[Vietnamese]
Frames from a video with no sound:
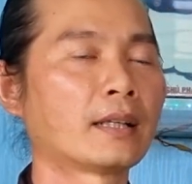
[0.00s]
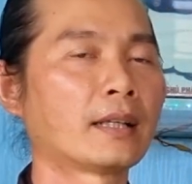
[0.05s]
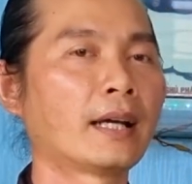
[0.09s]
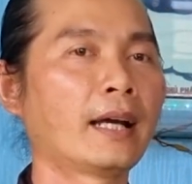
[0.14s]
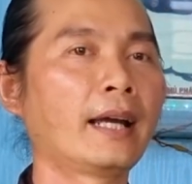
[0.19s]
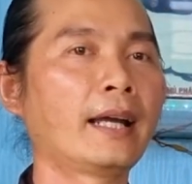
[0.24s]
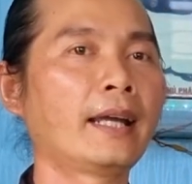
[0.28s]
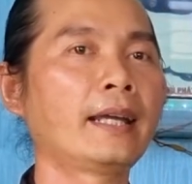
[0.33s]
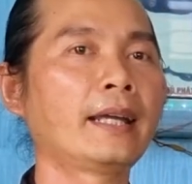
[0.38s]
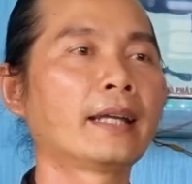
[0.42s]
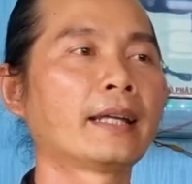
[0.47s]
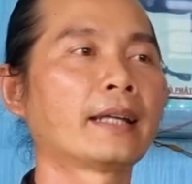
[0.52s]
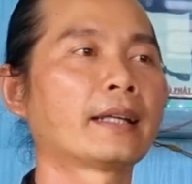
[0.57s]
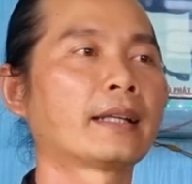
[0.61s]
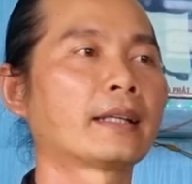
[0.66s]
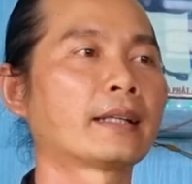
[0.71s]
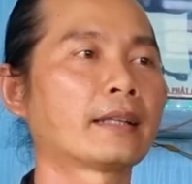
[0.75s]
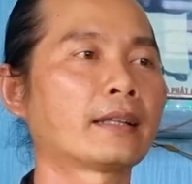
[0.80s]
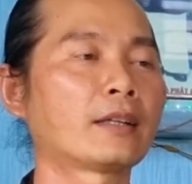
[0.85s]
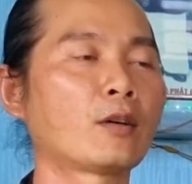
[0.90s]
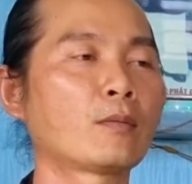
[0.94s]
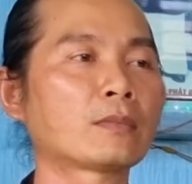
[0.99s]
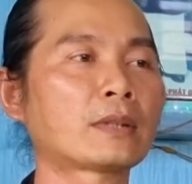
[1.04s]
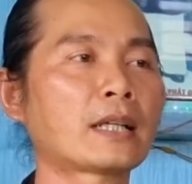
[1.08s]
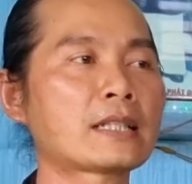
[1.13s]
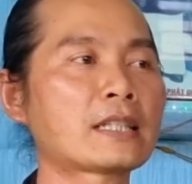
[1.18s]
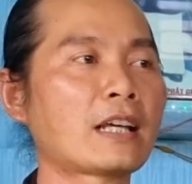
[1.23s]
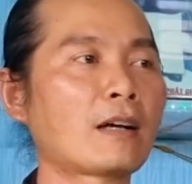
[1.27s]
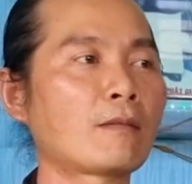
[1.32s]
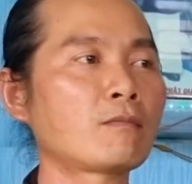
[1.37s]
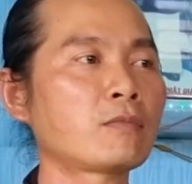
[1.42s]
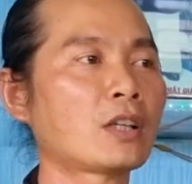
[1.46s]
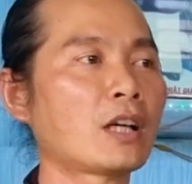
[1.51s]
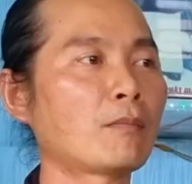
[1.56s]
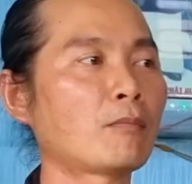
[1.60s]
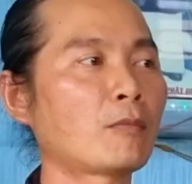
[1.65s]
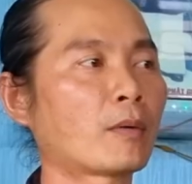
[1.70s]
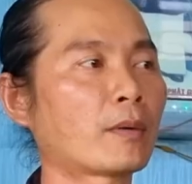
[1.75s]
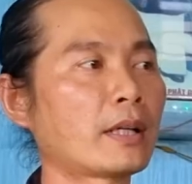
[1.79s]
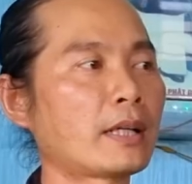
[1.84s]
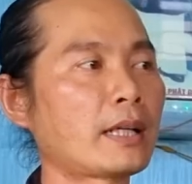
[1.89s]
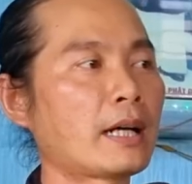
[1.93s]
thì chúng ta sống
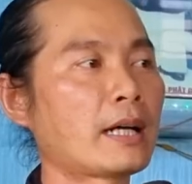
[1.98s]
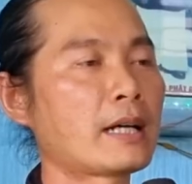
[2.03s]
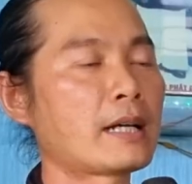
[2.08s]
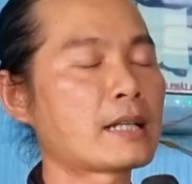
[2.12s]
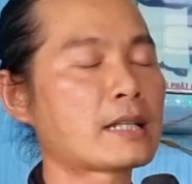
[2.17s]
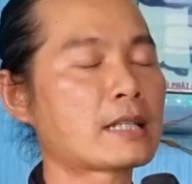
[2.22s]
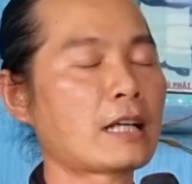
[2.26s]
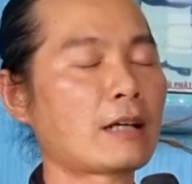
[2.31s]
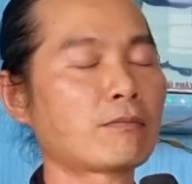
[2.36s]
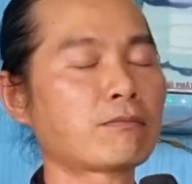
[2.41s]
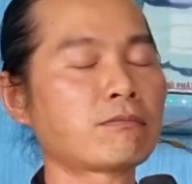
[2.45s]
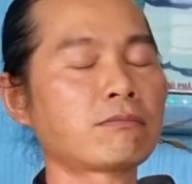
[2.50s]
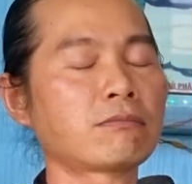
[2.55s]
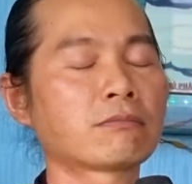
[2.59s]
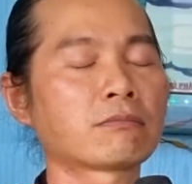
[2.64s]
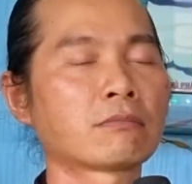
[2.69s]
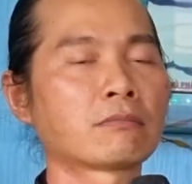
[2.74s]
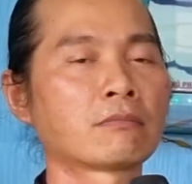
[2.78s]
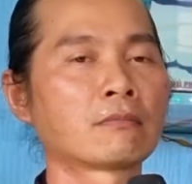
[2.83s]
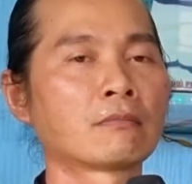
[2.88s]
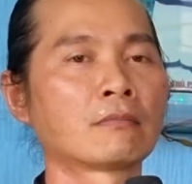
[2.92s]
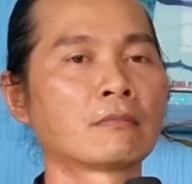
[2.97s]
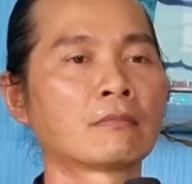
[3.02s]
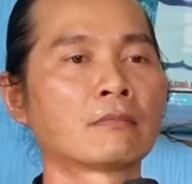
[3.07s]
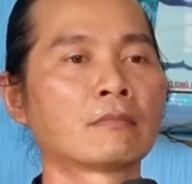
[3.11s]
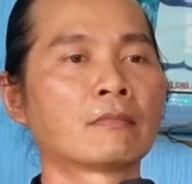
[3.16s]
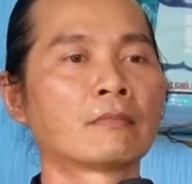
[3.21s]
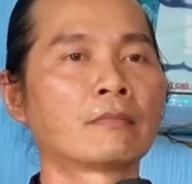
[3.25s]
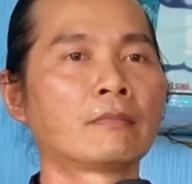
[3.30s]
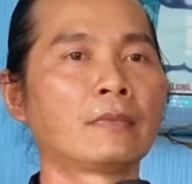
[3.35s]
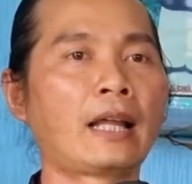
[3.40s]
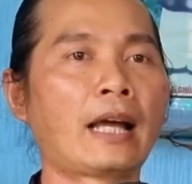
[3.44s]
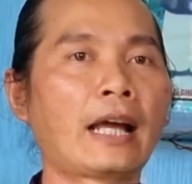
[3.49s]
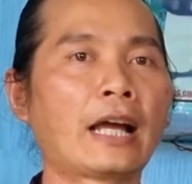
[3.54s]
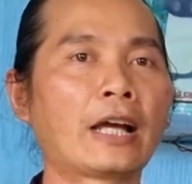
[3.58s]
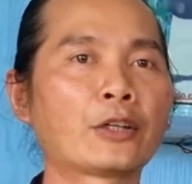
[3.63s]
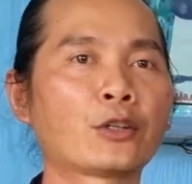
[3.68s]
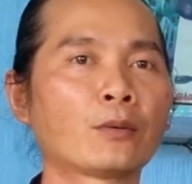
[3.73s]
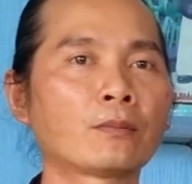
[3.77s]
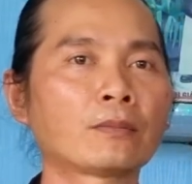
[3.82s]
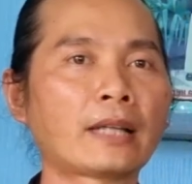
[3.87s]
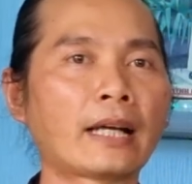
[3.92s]
trong một cái đời sống
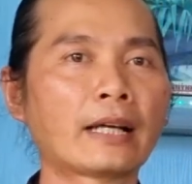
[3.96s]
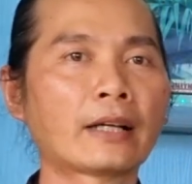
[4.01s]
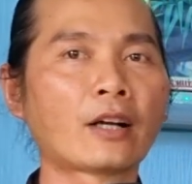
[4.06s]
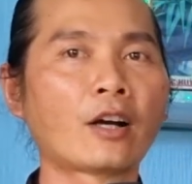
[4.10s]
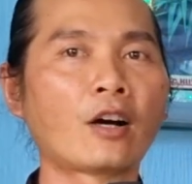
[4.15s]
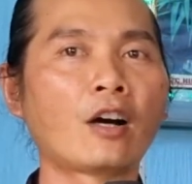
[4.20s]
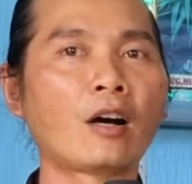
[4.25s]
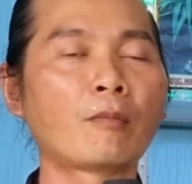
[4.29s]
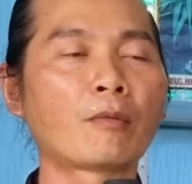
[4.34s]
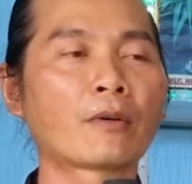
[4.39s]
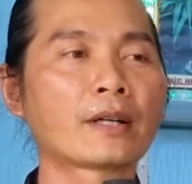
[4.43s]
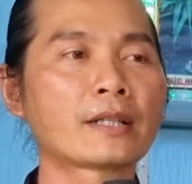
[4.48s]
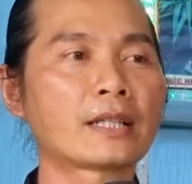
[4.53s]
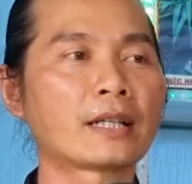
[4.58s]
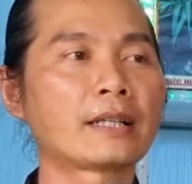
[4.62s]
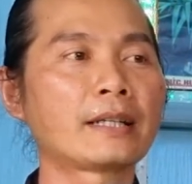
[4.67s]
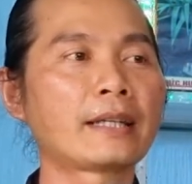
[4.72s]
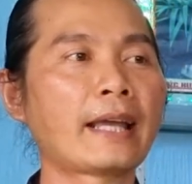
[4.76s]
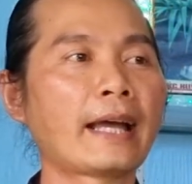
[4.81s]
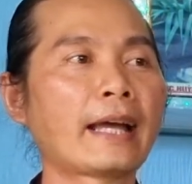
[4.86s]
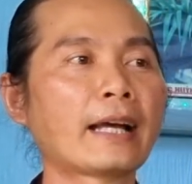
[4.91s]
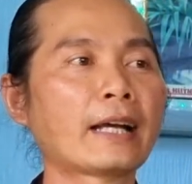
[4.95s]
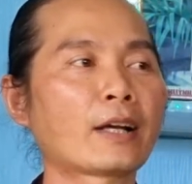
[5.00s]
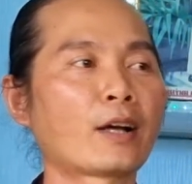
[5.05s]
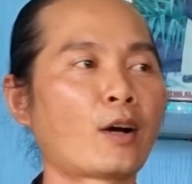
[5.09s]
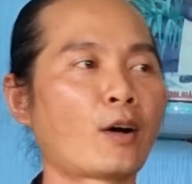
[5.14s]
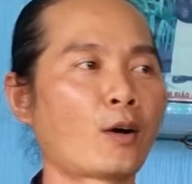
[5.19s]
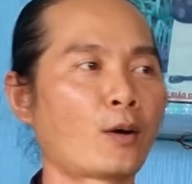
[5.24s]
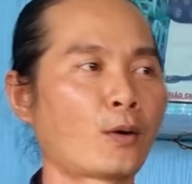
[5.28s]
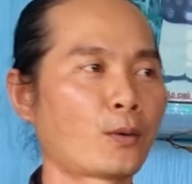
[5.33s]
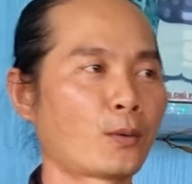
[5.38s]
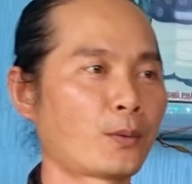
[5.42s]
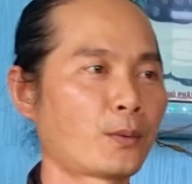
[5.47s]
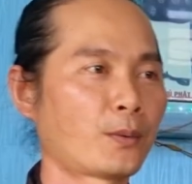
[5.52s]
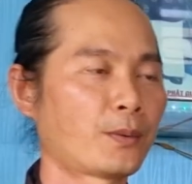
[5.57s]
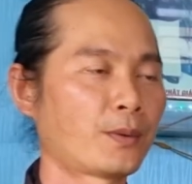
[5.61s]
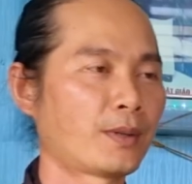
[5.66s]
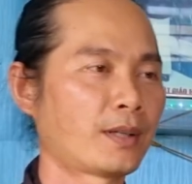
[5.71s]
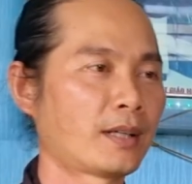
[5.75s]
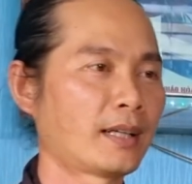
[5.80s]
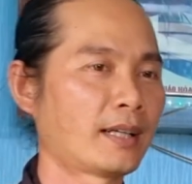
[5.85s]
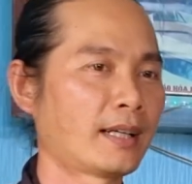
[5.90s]
là chúng ta có một cái sự giác ngộ
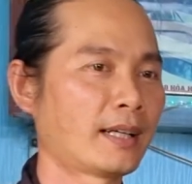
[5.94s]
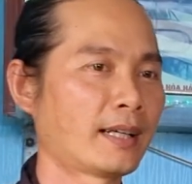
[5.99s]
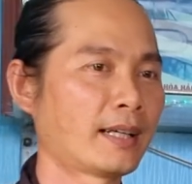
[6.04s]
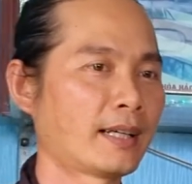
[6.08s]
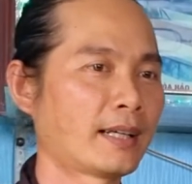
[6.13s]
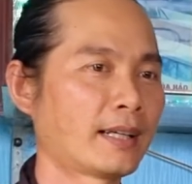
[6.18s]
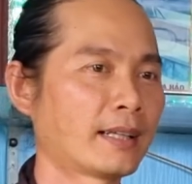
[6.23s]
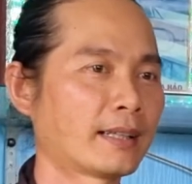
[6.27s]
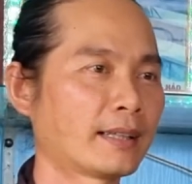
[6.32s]
à.